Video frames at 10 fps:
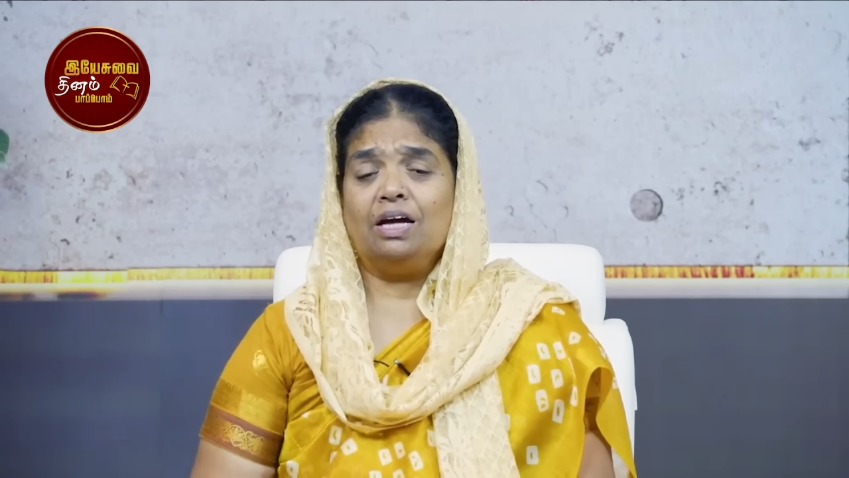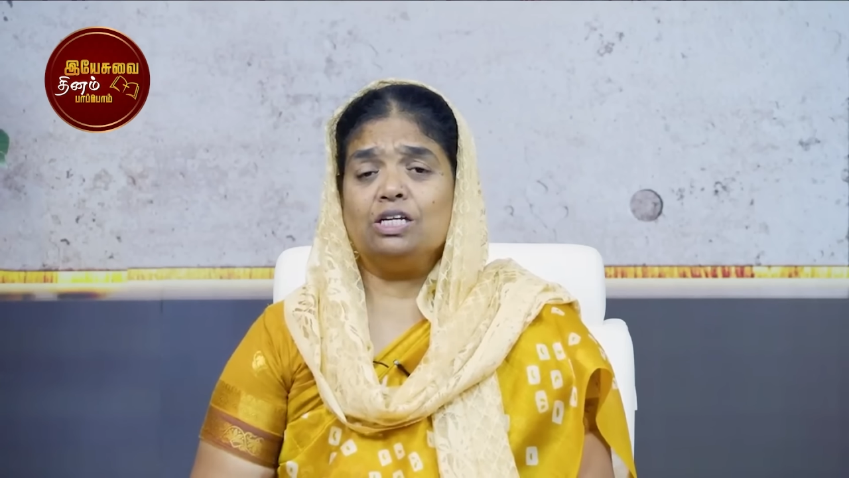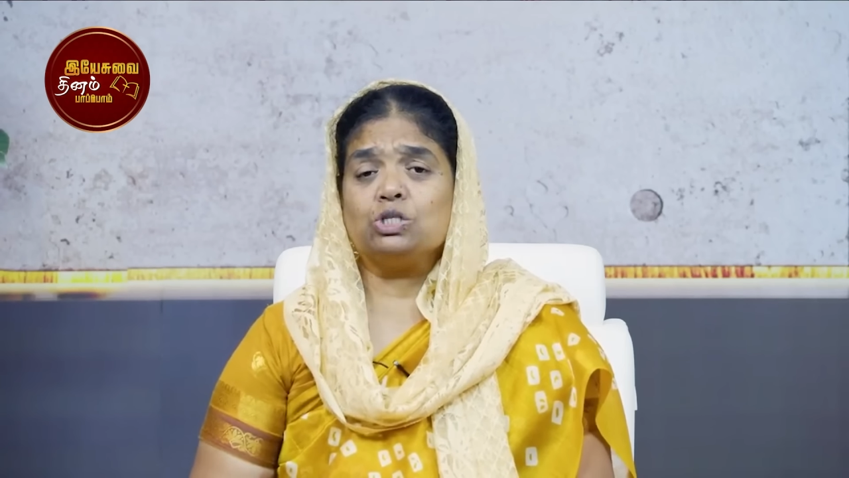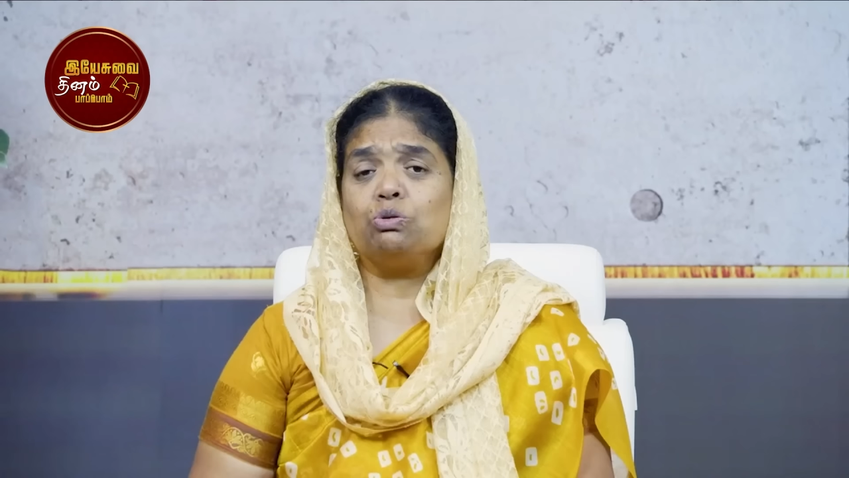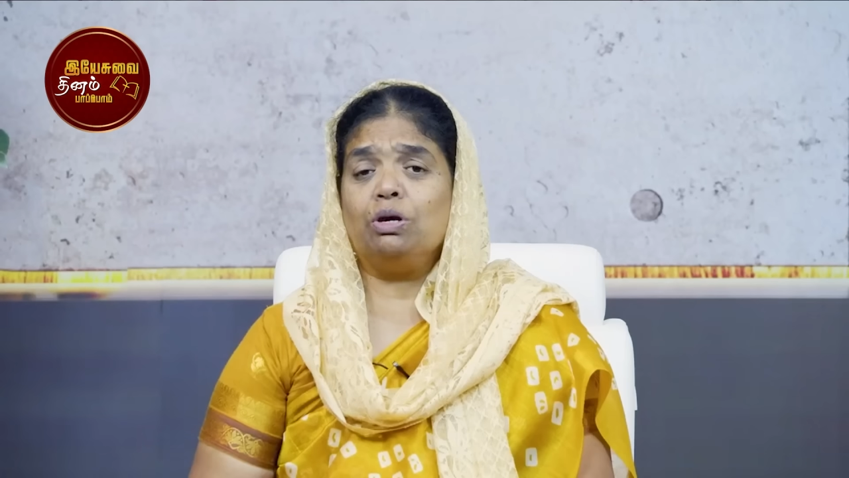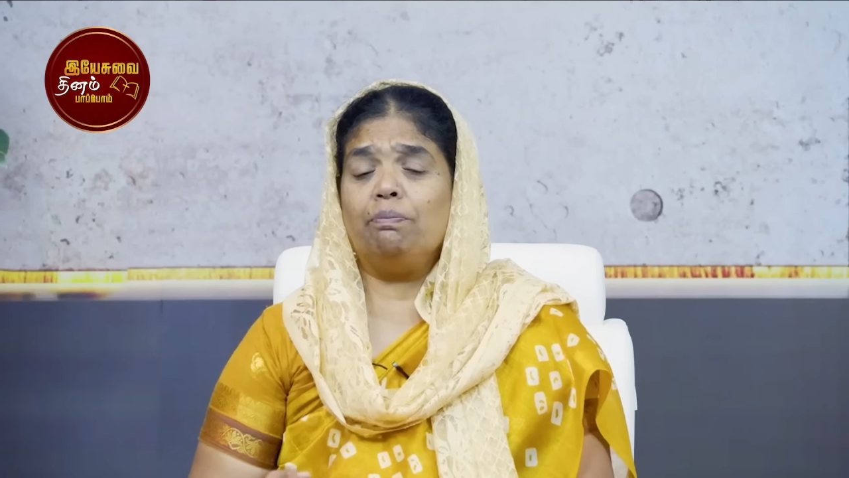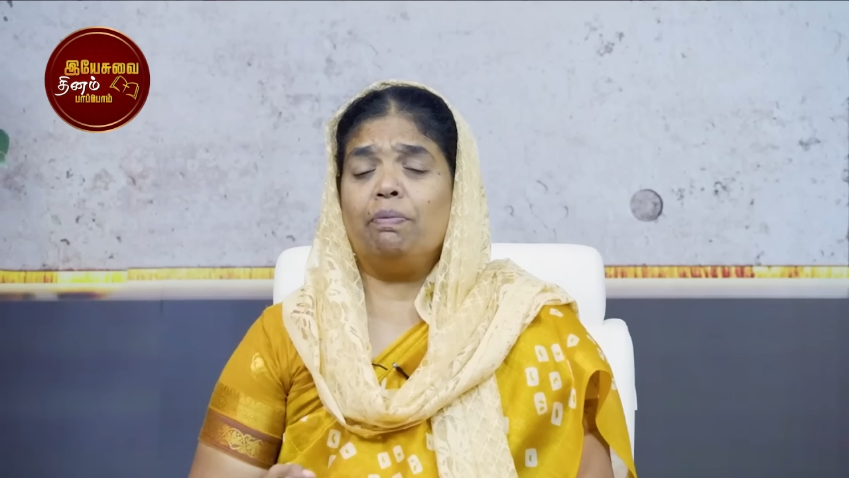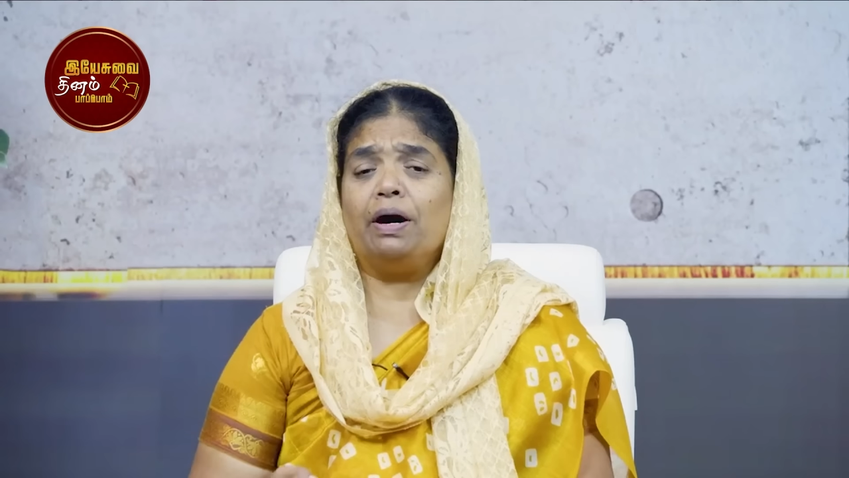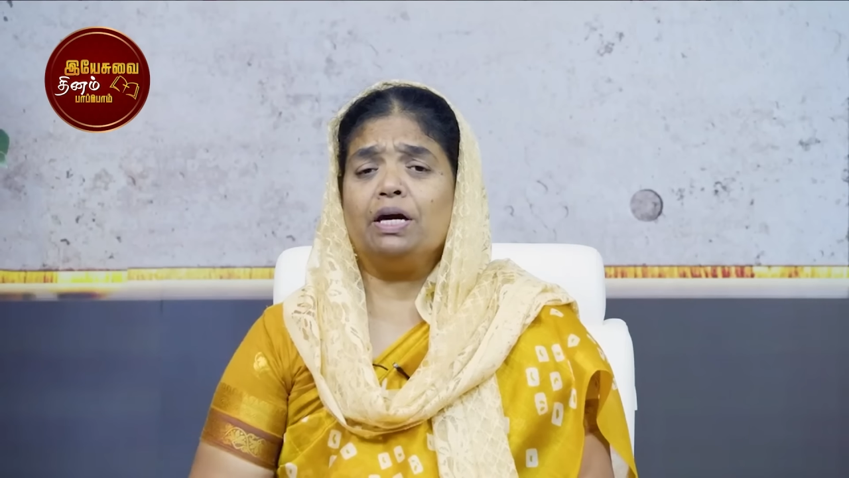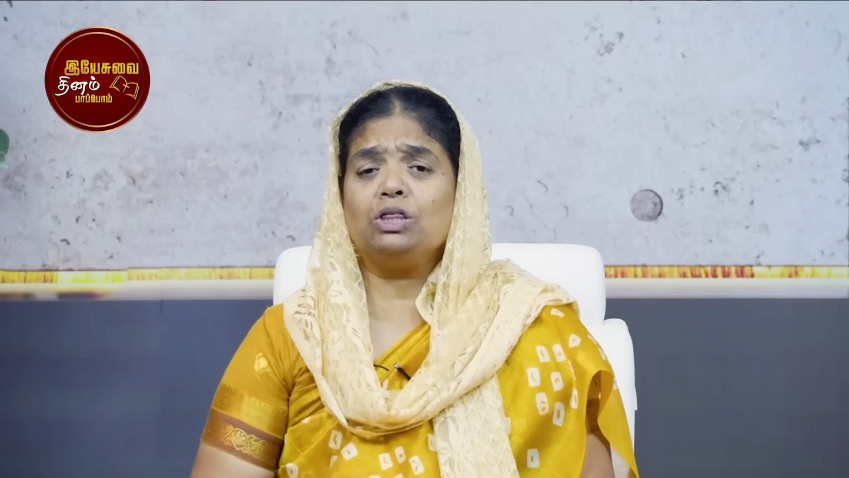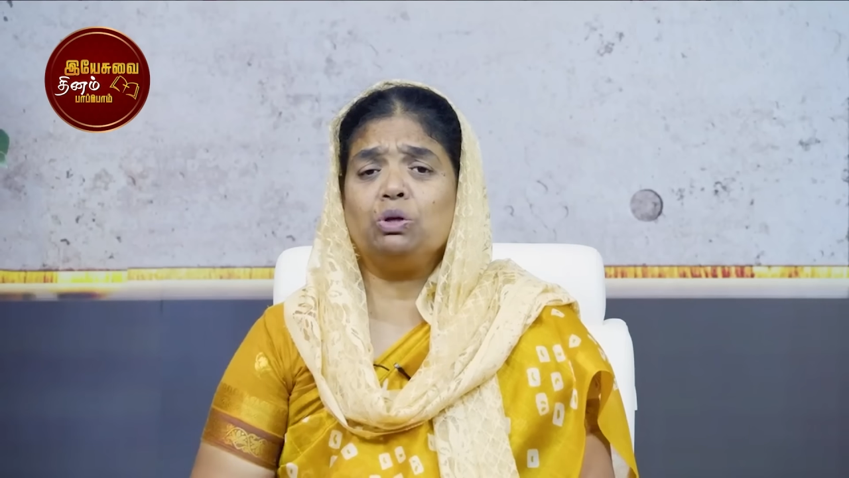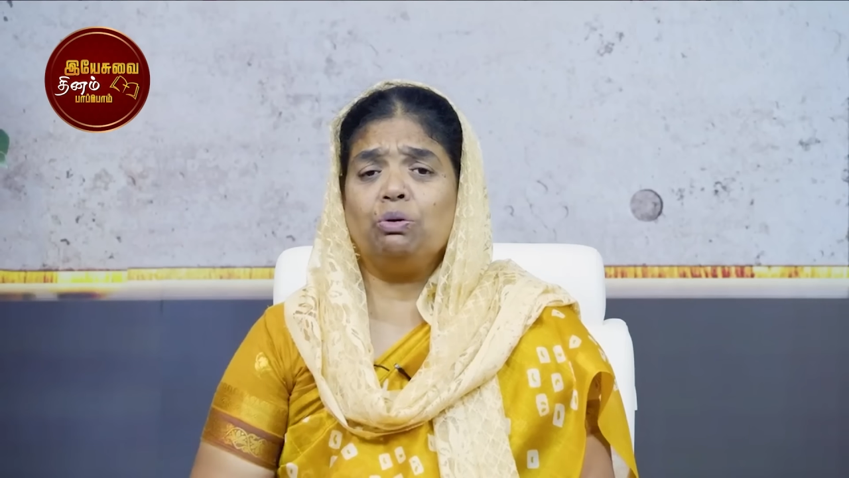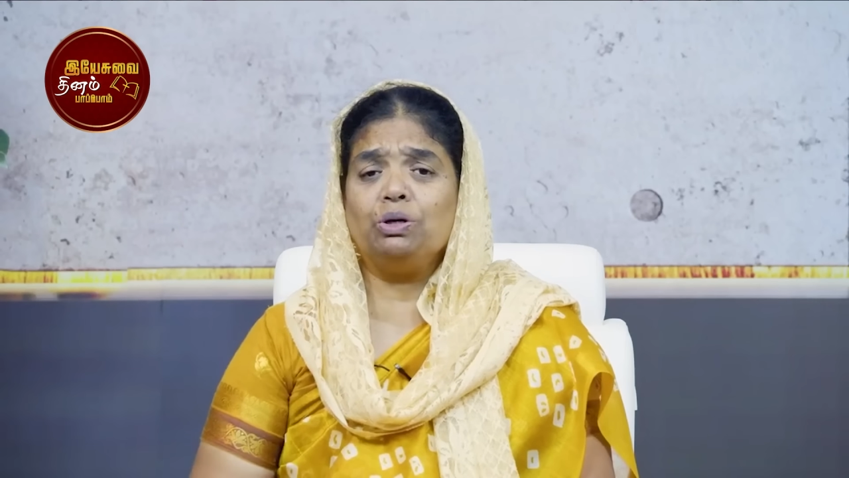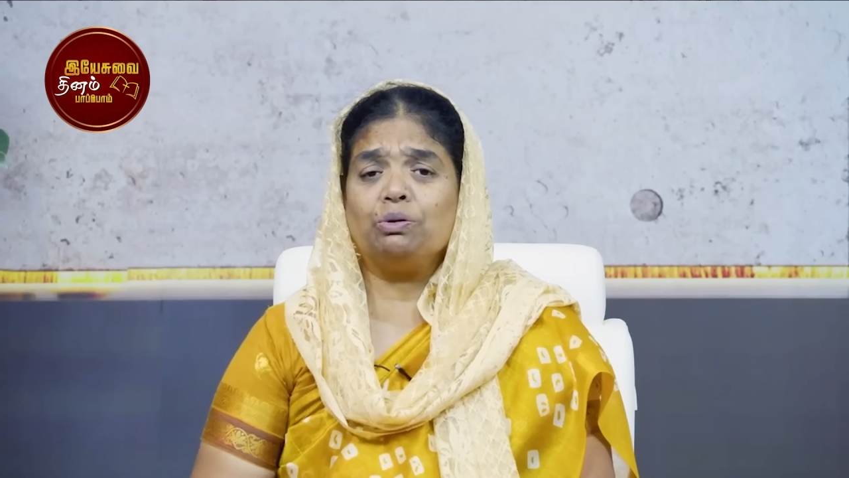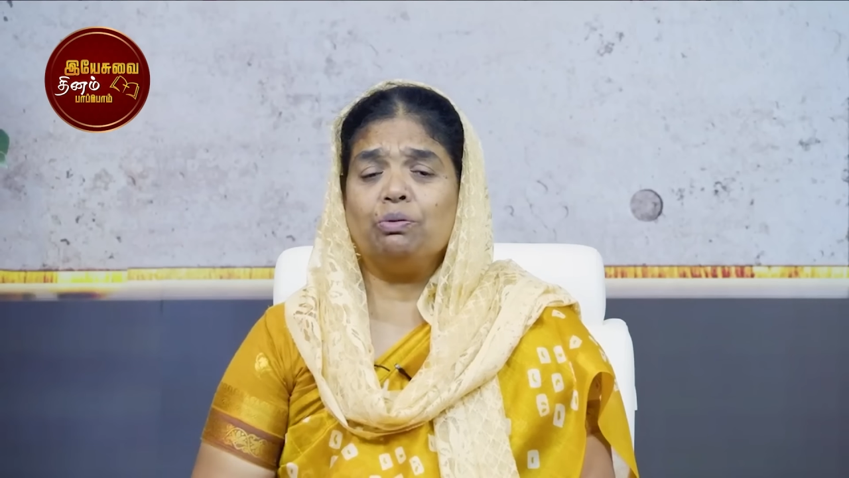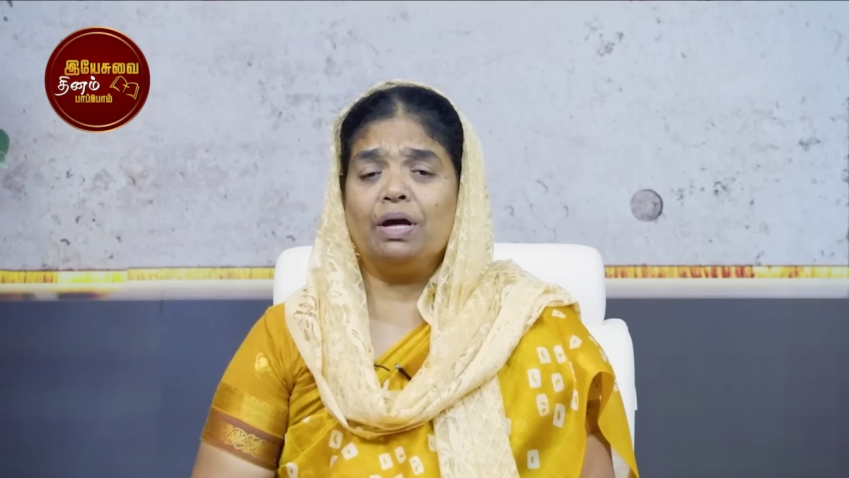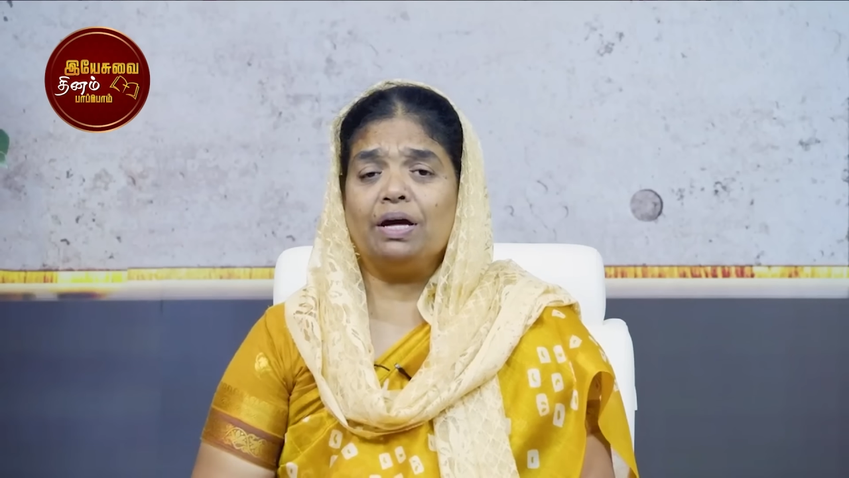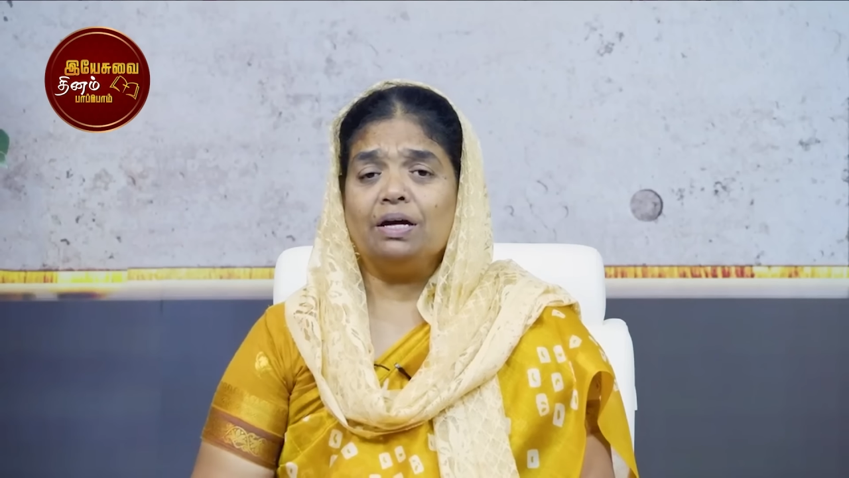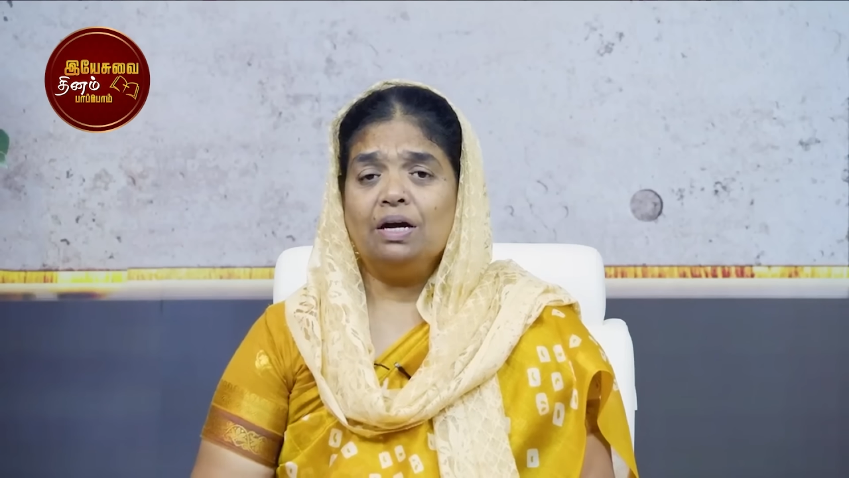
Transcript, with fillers: என்று சொல்லி பயத்தோடு கூட